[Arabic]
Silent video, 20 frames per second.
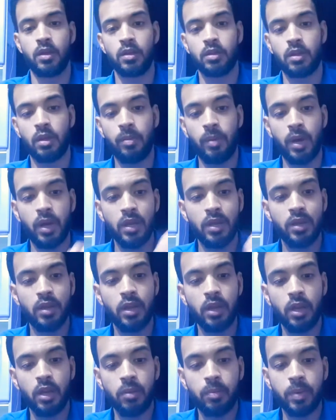طبعا
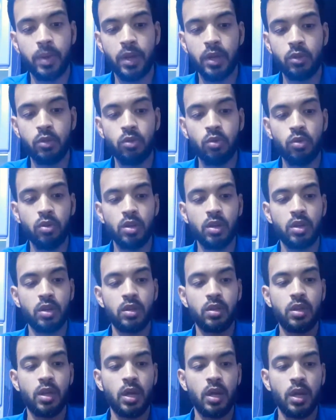البنادول
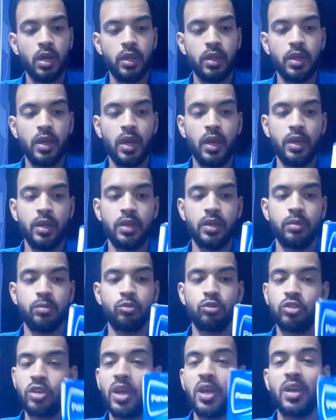ده يعني
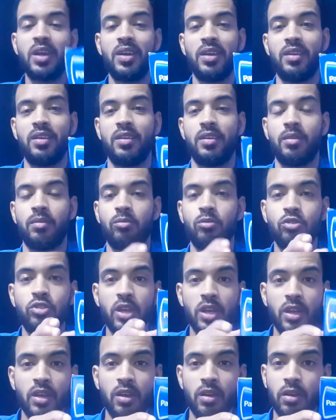مسكن
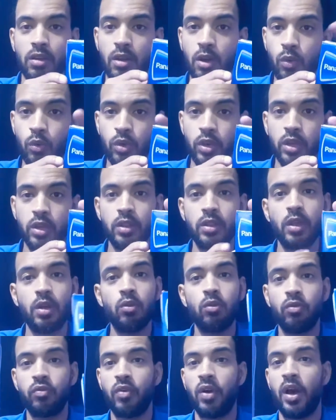مسكن قوي
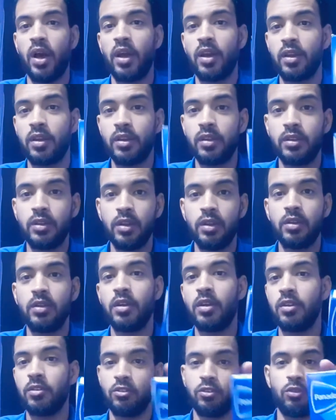جدا وفعال جدا
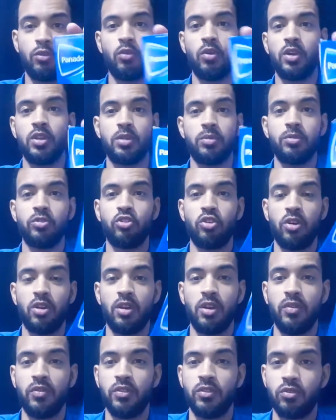ناقص دلوقتي ما شاء
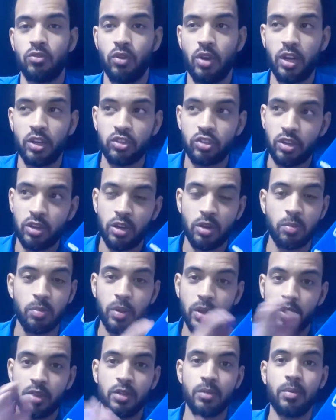الله في السوق عشان
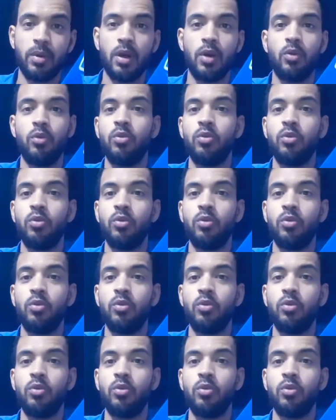البرد بقى